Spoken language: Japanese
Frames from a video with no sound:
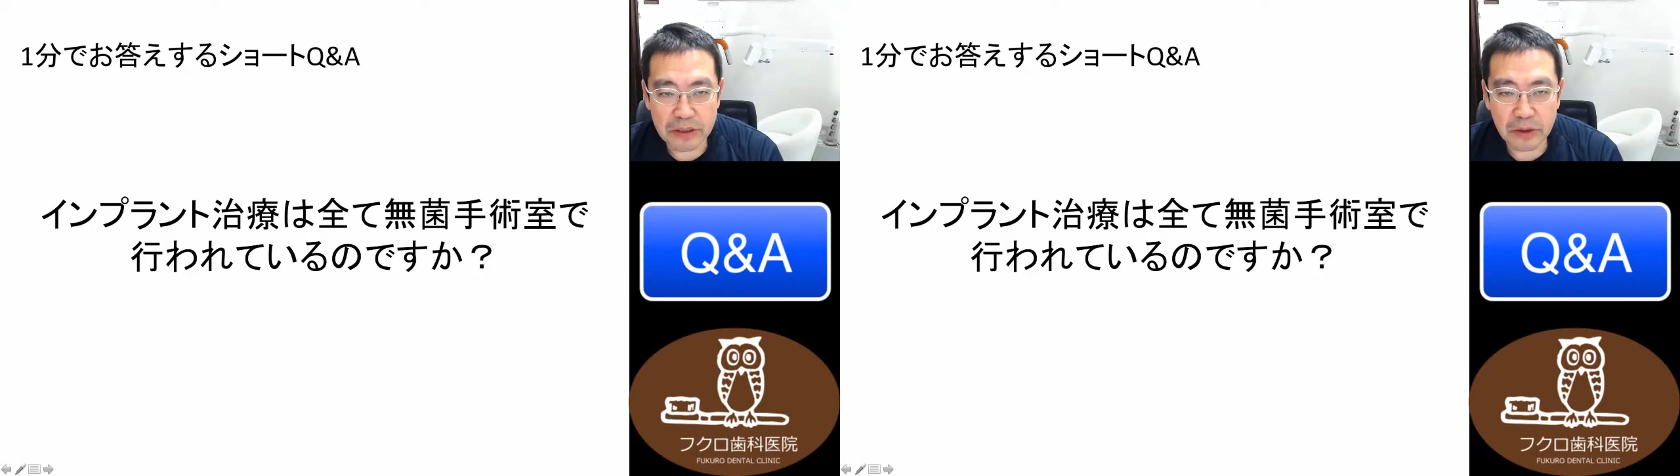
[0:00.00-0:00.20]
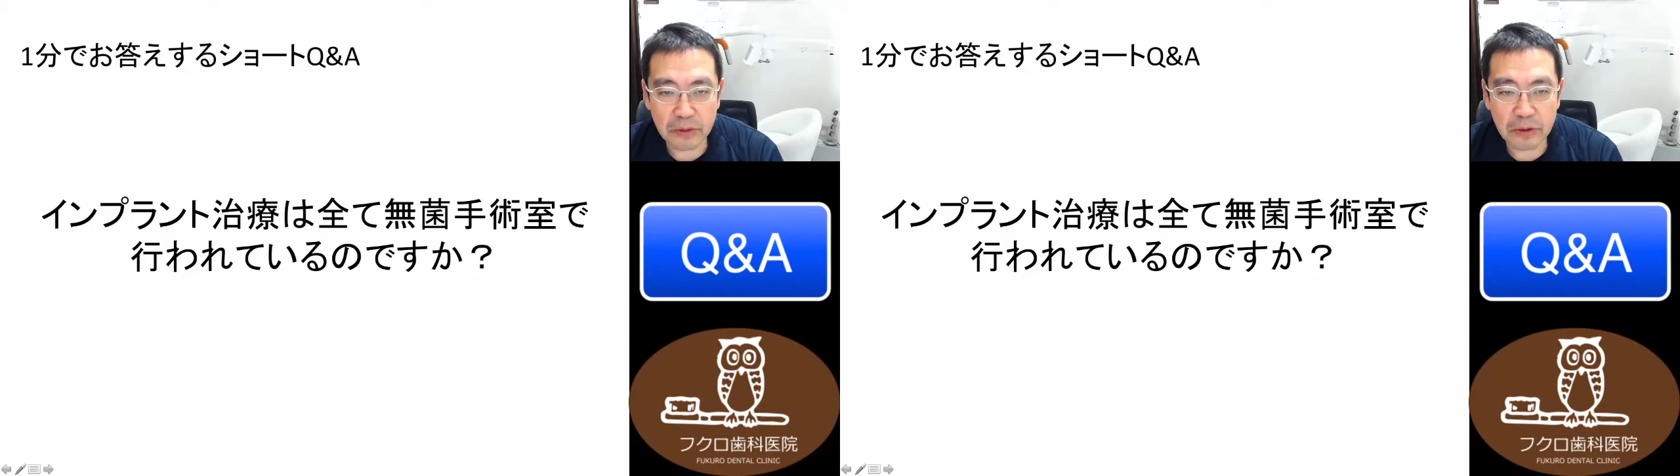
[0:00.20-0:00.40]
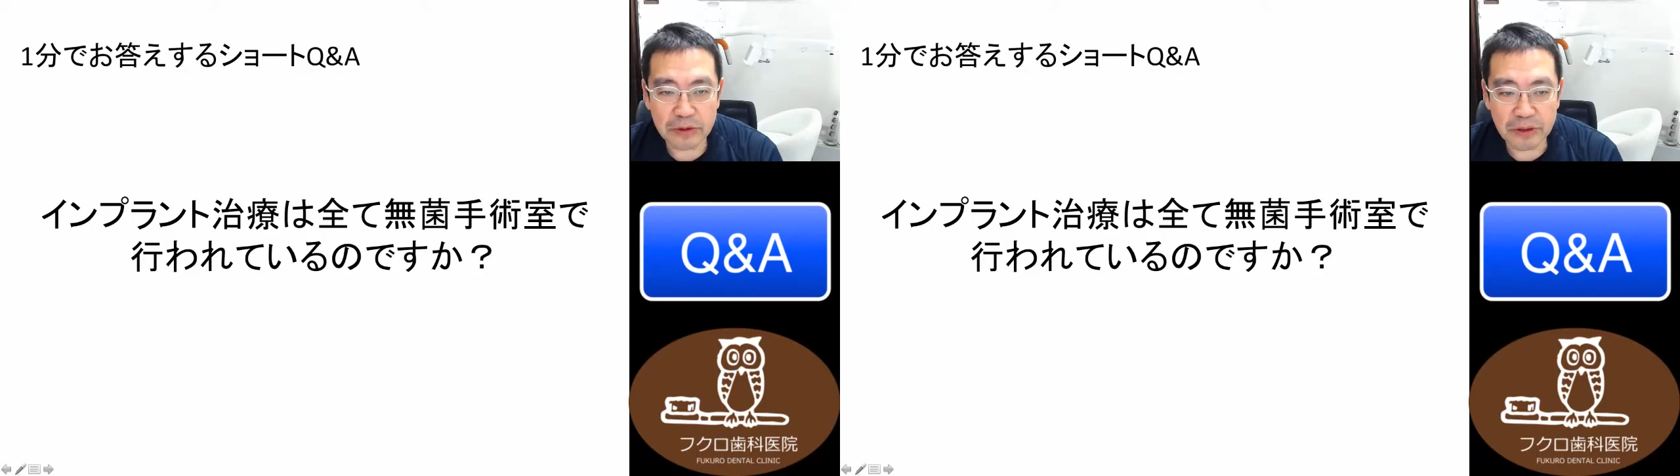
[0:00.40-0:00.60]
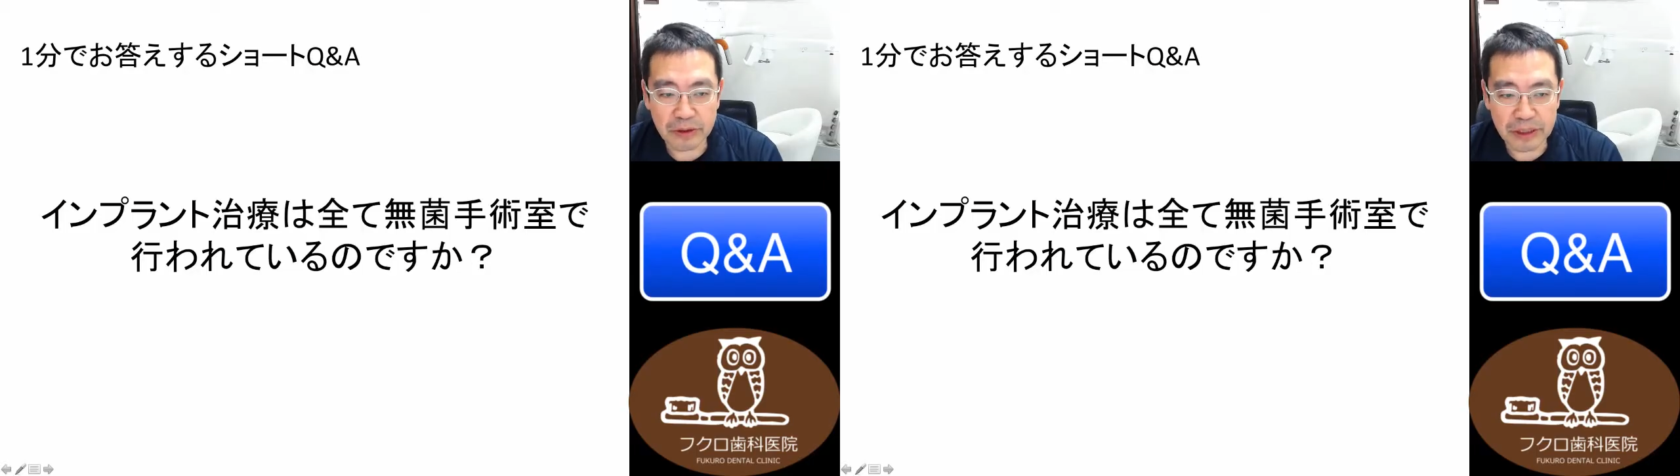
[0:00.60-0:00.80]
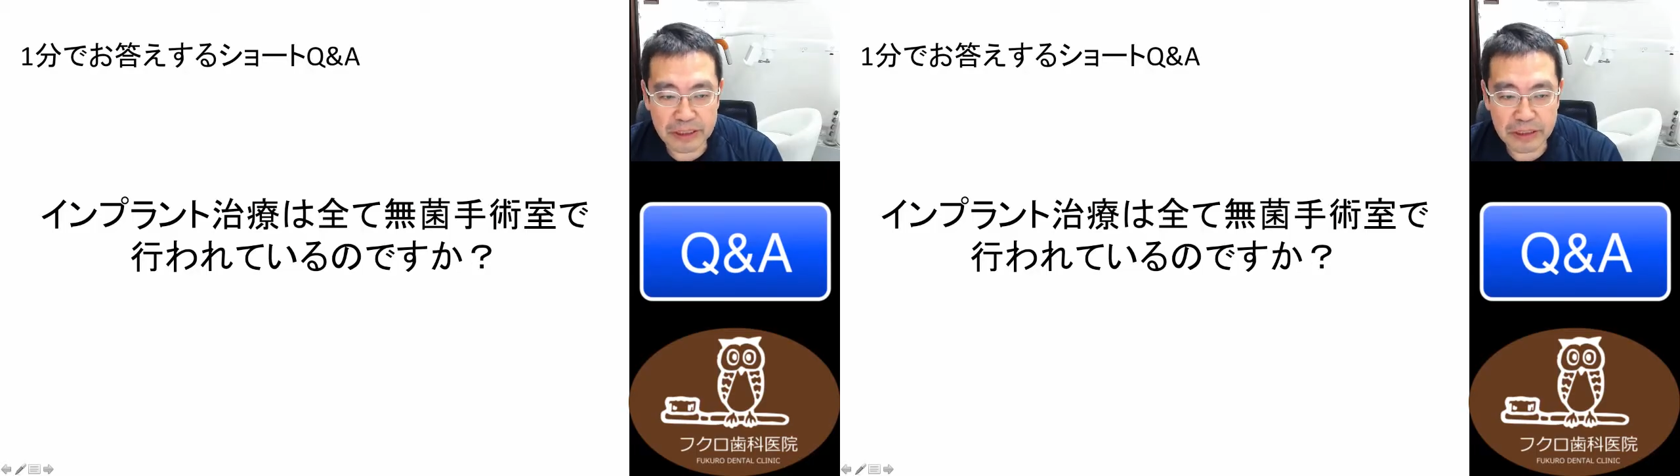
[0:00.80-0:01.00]
ショート Q&A
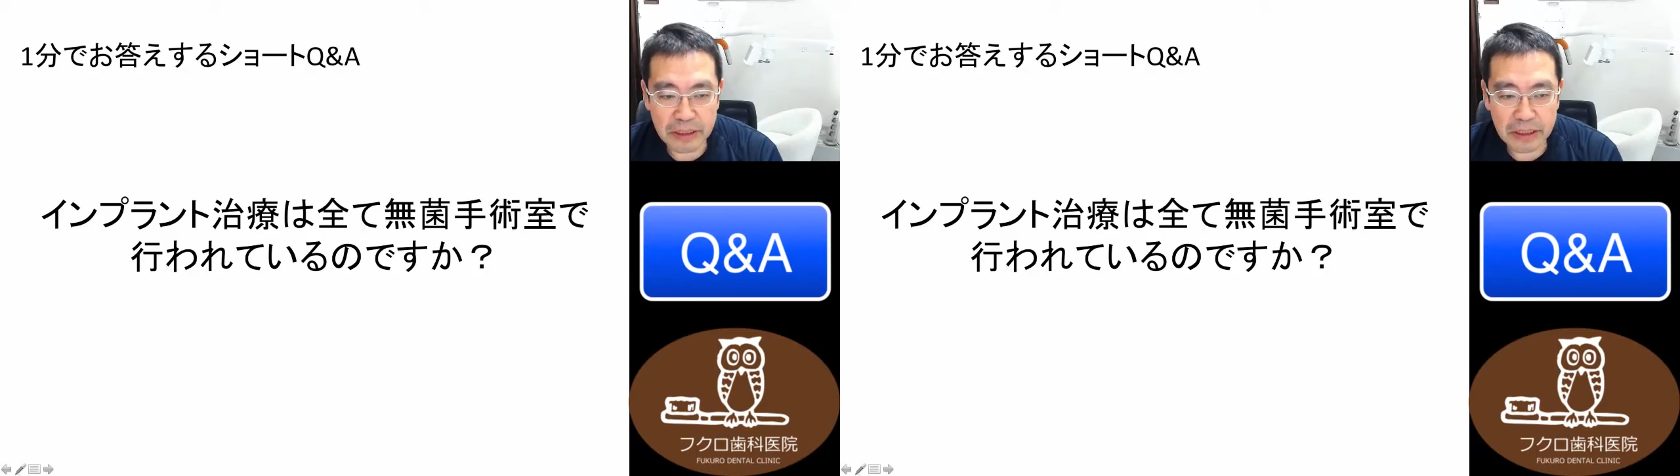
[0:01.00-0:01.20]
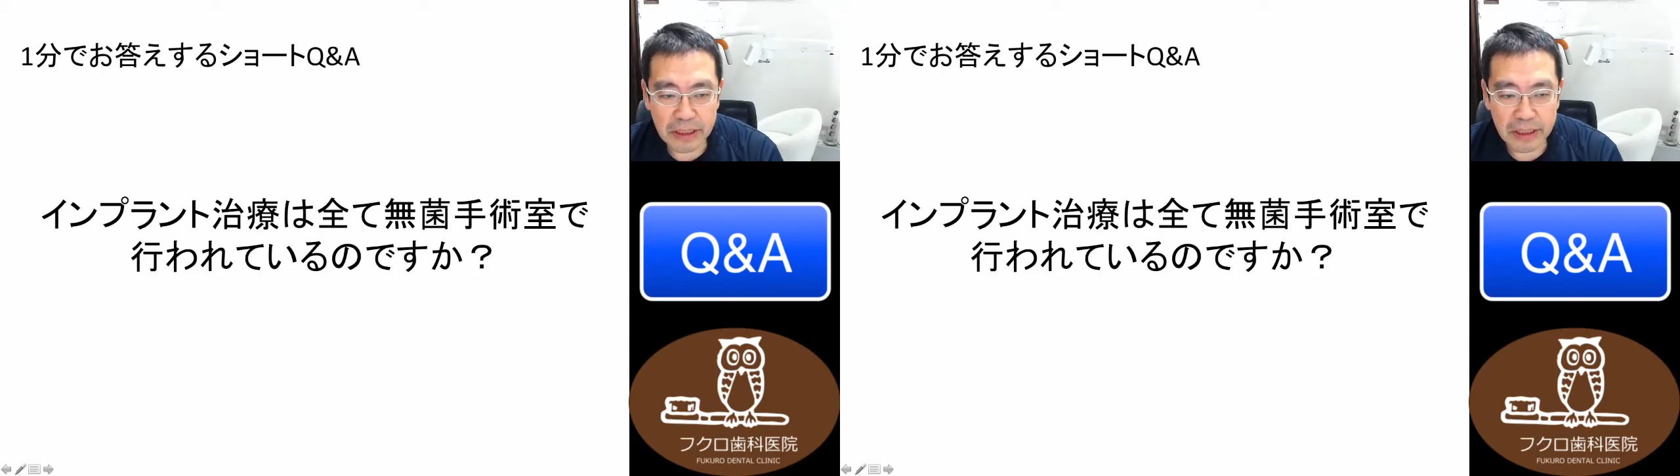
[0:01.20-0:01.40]
です。